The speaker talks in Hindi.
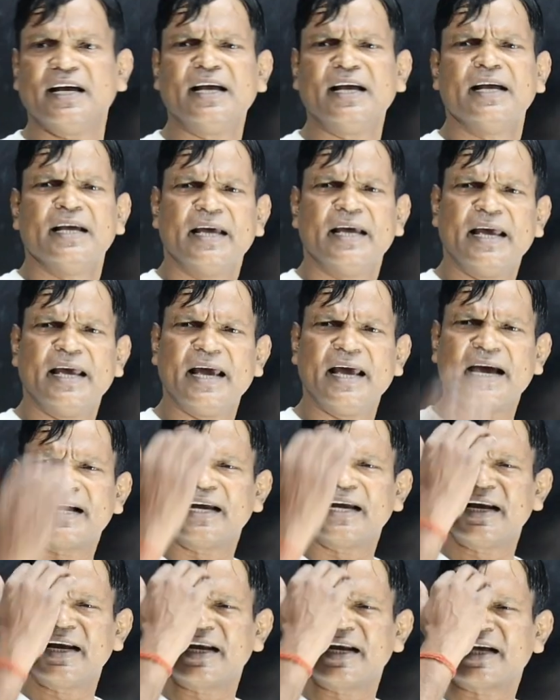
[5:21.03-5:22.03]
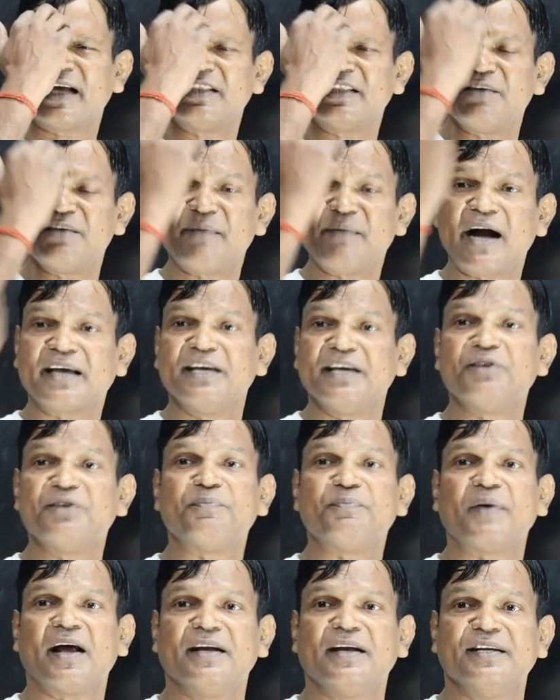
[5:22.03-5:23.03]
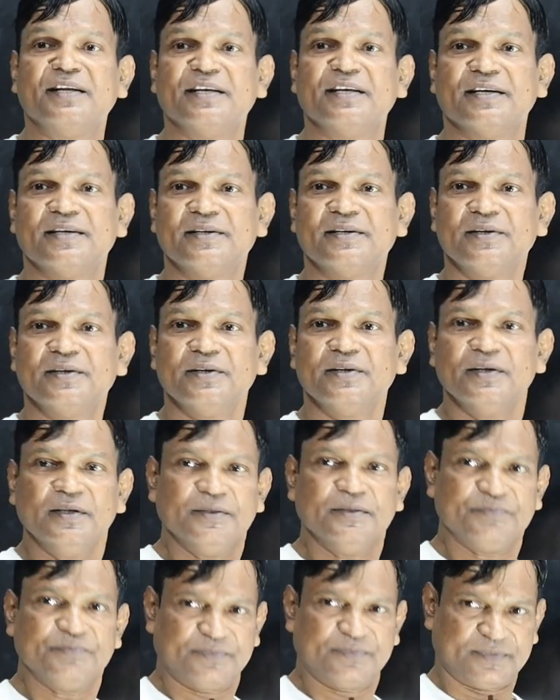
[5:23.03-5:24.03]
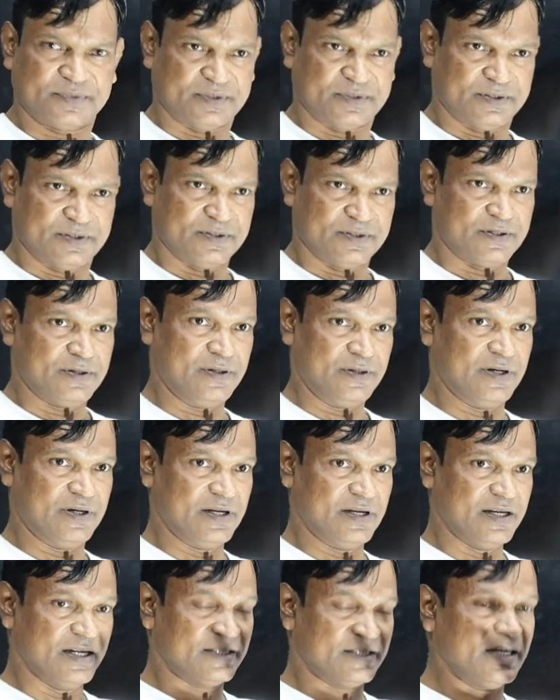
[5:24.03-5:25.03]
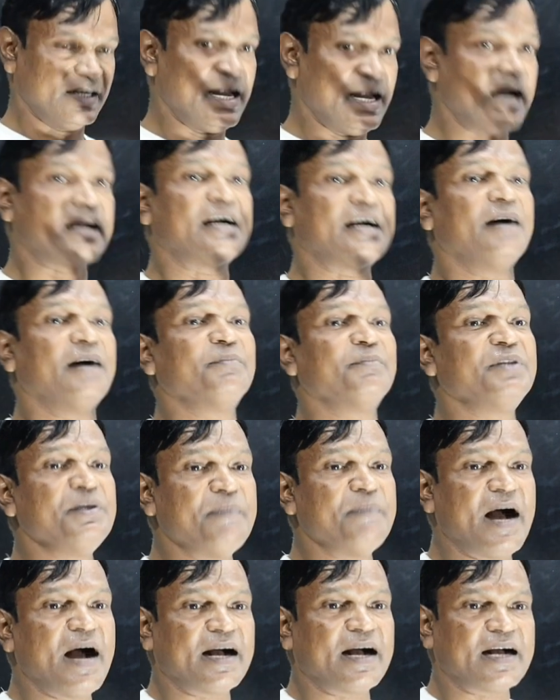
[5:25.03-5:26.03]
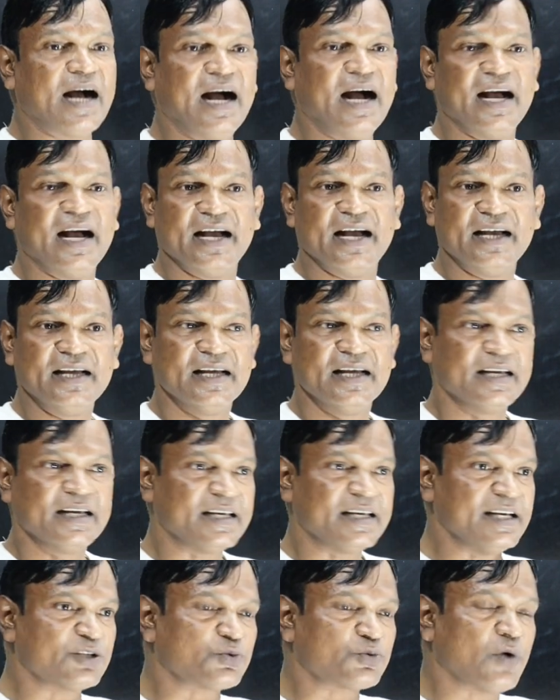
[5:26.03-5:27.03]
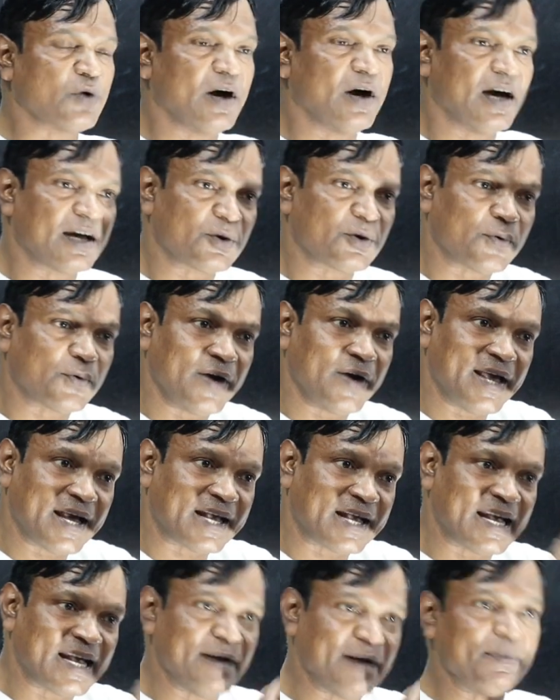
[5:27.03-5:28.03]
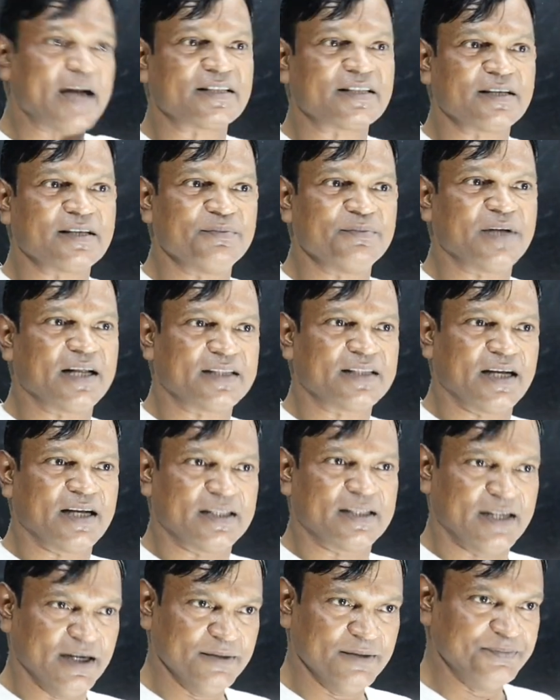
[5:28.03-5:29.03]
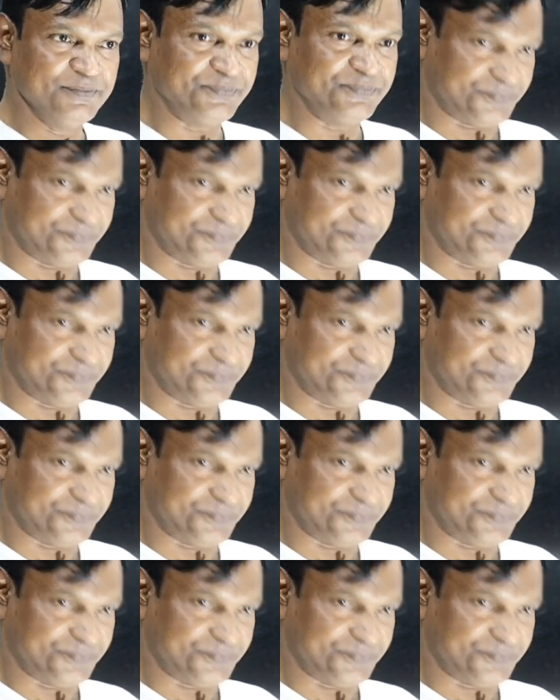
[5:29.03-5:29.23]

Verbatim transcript: है एक ग्रेड का दिमागहीन प्राणी है इतना कम दिमाग का है कि इसको हर कोई एक बात समझाता था